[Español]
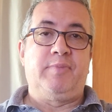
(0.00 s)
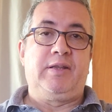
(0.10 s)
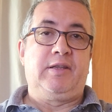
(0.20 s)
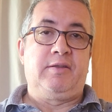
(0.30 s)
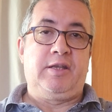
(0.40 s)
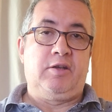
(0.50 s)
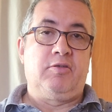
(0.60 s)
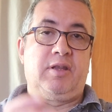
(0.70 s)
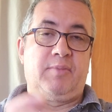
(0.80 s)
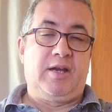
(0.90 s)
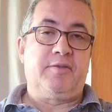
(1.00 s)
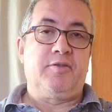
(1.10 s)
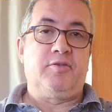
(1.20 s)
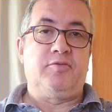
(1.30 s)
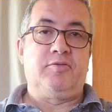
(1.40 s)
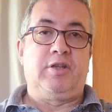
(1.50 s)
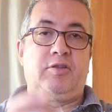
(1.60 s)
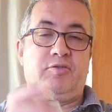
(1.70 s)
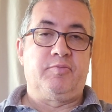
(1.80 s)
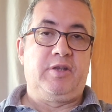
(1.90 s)
25 de marzo de
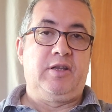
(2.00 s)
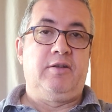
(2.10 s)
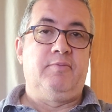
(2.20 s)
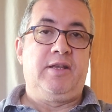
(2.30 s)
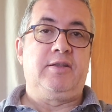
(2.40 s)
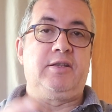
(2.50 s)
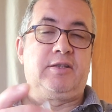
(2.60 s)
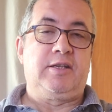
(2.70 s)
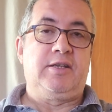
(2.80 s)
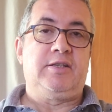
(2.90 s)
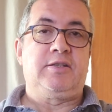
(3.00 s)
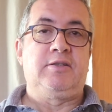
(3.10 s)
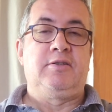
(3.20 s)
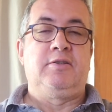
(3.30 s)
2023.